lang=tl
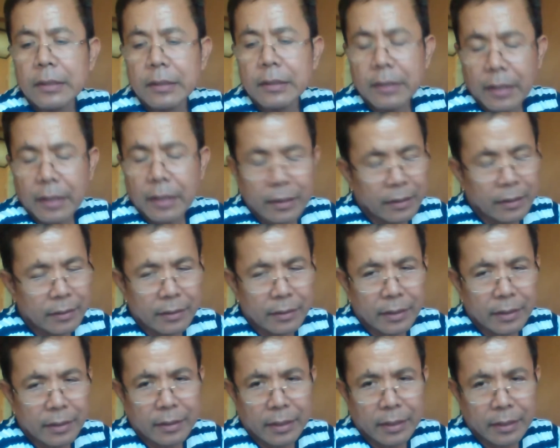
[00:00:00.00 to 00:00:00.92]
Dre,
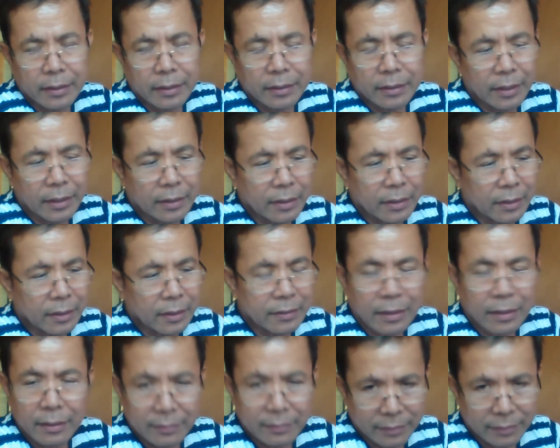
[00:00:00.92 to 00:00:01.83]
hindi, hindi ka
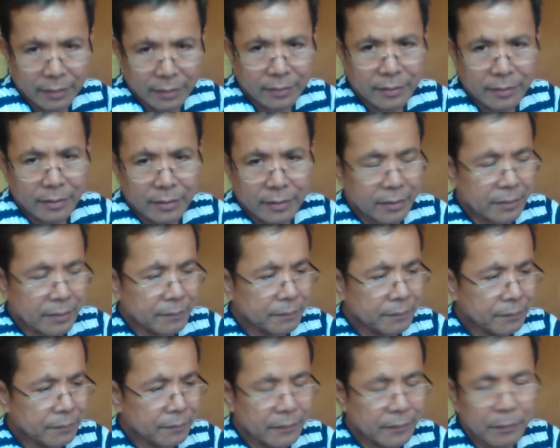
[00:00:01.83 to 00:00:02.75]
town center.
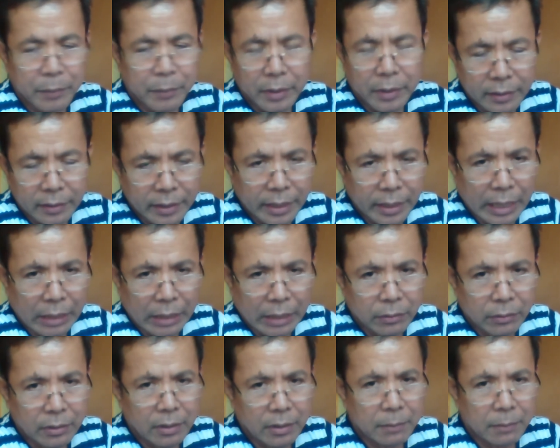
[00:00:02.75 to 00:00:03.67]
Pinatigil
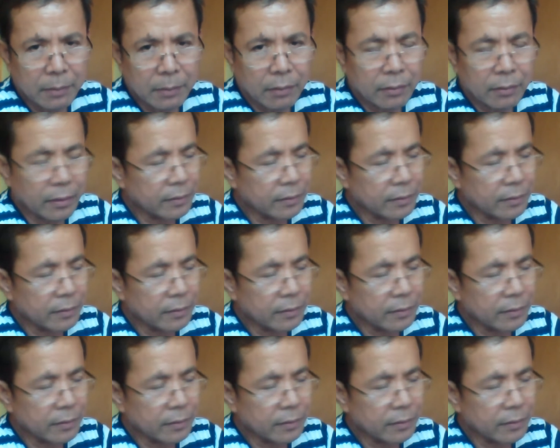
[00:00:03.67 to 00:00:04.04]
ko yung trabaho.